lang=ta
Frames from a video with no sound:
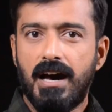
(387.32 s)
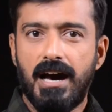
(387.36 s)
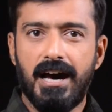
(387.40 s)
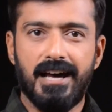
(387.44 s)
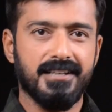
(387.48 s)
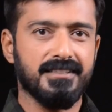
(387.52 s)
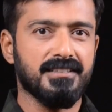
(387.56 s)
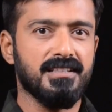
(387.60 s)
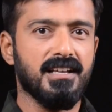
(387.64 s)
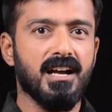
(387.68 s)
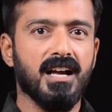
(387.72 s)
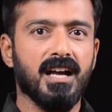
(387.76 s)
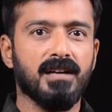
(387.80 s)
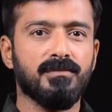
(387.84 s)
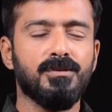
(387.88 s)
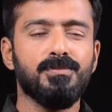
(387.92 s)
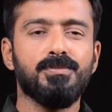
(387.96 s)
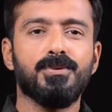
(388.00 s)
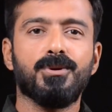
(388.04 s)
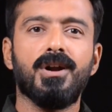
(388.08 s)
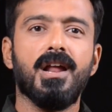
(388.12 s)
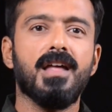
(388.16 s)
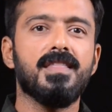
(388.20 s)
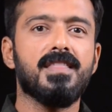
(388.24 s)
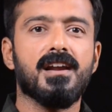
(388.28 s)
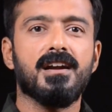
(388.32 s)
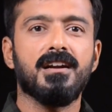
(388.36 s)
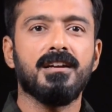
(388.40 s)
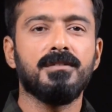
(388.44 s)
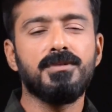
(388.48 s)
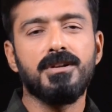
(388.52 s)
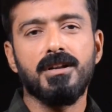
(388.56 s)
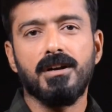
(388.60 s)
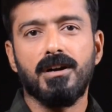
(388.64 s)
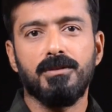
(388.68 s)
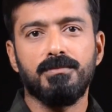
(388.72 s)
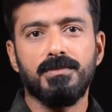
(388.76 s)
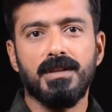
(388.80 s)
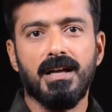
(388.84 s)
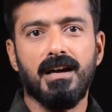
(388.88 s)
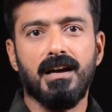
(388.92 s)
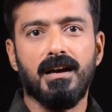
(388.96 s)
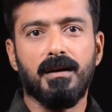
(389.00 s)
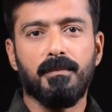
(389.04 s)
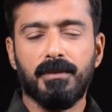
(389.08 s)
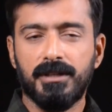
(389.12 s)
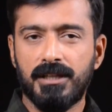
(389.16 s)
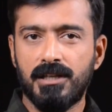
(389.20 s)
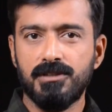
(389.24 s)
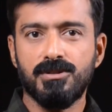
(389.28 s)
அரசாங்கமும் பொருளாதார நிபுணர்களும்
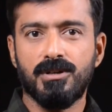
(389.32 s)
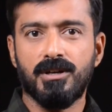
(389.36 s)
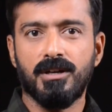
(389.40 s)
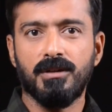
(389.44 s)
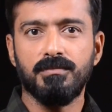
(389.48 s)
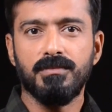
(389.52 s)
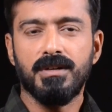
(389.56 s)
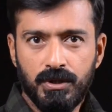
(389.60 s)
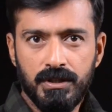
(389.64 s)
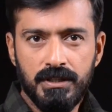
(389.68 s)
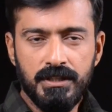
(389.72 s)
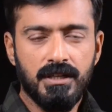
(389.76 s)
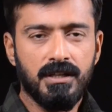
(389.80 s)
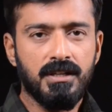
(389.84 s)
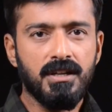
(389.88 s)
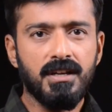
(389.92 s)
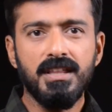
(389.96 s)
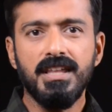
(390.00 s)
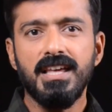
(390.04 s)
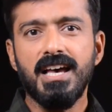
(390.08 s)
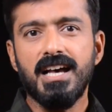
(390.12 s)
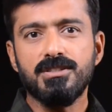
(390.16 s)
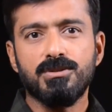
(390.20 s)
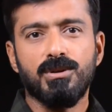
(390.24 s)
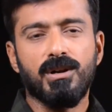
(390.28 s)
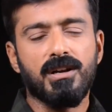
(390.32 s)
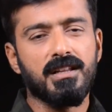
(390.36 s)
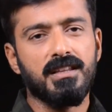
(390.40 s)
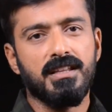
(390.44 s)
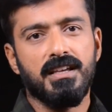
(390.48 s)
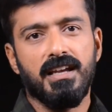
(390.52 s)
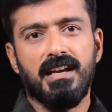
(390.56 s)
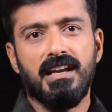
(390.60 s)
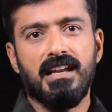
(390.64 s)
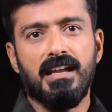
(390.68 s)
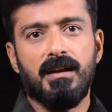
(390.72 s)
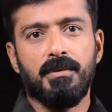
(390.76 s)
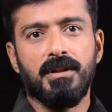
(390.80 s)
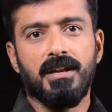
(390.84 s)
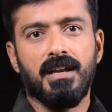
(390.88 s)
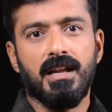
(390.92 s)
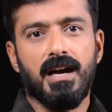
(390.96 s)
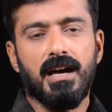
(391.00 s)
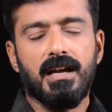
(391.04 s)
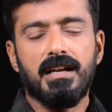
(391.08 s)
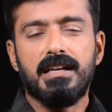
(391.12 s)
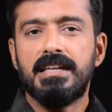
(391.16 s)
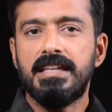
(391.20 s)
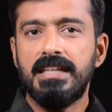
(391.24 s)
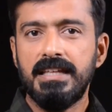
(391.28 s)
தான் பதில் சொல்லணும் இறுதியாக சொல்கிறது என்ன
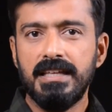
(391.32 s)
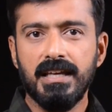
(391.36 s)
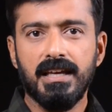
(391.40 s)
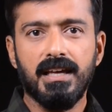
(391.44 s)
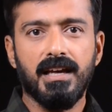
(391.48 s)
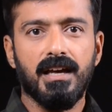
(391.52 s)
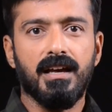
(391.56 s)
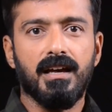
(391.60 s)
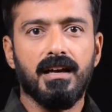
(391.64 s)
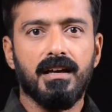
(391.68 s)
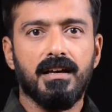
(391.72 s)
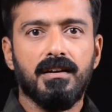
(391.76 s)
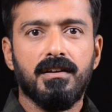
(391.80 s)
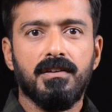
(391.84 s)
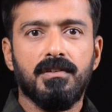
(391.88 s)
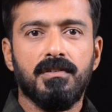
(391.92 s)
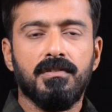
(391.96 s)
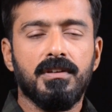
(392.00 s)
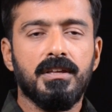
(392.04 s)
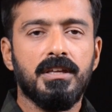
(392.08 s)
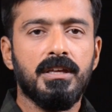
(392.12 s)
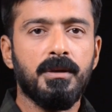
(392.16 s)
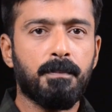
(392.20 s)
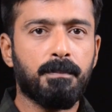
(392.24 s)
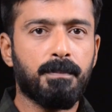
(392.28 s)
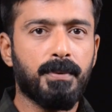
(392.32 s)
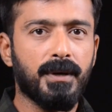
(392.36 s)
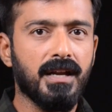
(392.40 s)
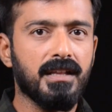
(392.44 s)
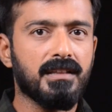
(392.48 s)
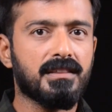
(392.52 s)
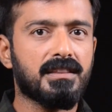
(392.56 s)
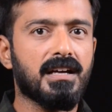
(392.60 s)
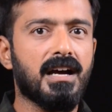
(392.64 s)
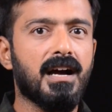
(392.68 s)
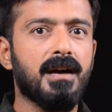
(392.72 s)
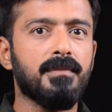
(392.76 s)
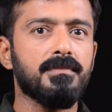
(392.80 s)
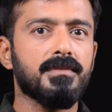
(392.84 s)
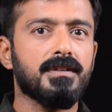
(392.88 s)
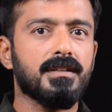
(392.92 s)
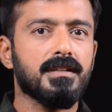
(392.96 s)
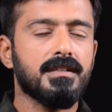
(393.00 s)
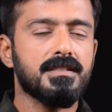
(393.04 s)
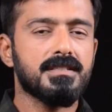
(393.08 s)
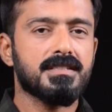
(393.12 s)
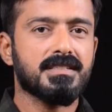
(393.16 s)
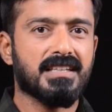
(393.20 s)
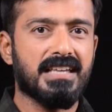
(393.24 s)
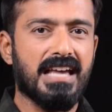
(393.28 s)
அப்படின்னா நீங்கள் இப்படித்தான்
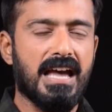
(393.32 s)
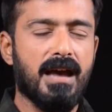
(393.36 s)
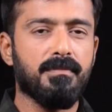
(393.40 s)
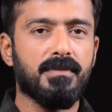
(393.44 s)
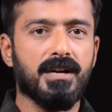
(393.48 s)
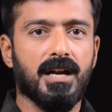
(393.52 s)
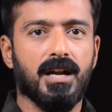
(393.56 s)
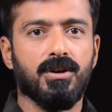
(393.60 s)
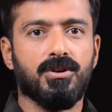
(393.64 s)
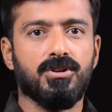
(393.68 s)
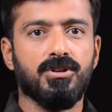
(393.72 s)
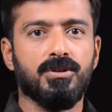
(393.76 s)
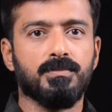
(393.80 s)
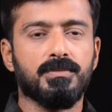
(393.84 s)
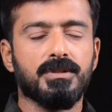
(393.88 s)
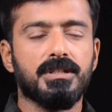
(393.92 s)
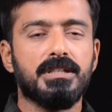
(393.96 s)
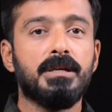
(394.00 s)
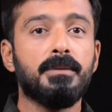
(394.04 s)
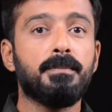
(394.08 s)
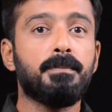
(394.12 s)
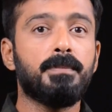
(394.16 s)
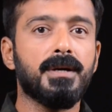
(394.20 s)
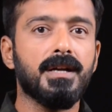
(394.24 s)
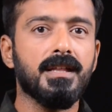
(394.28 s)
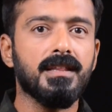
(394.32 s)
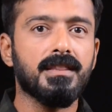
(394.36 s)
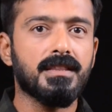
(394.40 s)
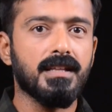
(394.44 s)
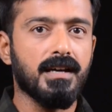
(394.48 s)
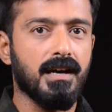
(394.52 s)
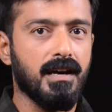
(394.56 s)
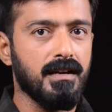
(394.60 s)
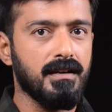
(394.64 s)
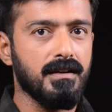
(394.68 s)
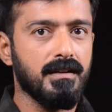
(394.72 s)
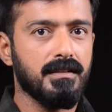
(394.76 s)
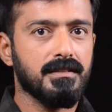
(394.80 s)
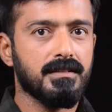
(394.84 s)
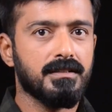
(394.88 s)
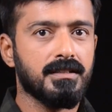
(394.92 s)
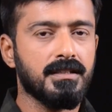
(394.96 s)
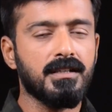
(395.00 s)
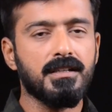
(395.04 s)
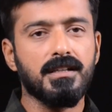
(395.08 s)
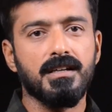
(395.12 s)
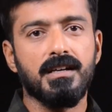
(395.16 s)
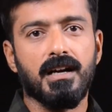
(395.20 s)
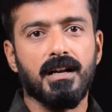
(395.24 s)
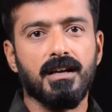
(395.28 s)
ஸ்கேம் நடக்கும் இப்படித்தான்
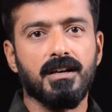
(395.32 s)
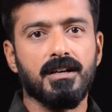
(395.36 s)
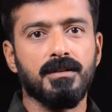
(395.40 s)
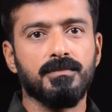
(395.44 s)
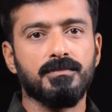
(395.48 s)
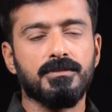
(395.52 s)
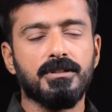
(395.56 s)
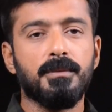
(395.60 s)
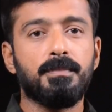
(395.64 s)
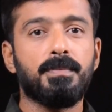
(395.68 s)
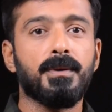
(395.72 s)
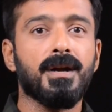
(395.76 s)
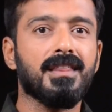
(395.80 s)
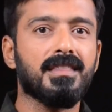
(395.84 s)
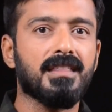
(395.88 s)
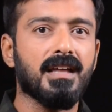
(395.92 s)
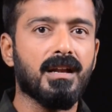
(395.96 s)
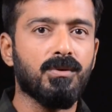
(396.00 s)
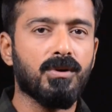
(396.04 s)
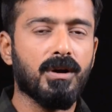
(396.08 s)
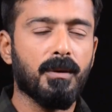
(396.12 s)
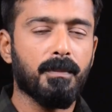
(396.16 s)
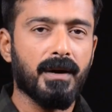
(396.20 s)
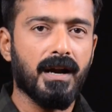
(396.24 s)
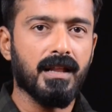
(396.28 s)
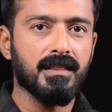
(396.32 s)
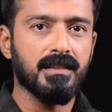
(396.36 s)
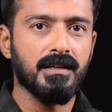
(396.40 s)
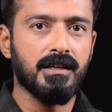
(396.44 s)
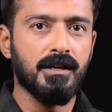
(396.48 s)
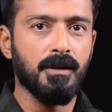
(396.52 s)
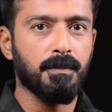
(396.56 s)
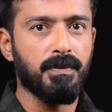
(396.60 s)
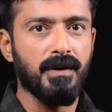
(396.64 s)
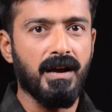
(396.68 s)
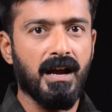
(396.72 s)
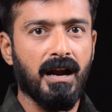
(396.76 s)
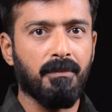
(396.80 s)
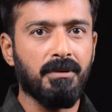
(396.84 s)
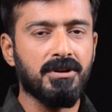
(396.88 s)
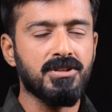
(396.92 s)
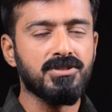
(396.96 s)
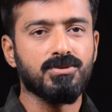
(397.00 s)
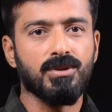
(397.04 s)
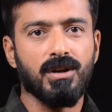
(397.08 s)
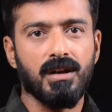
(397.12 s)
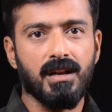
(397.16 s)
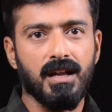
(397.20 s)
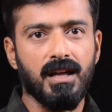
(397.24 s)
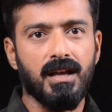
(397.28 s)
திருட்டு நடக்கும் இப்படித்தான் உங்கள் பணத்தை எடுப்பாங்க
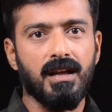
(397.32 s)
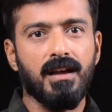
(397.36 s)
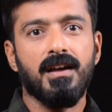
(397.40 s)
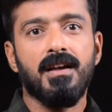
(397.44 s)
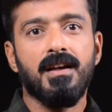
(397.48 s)
அப்படின்னு சொல்கிற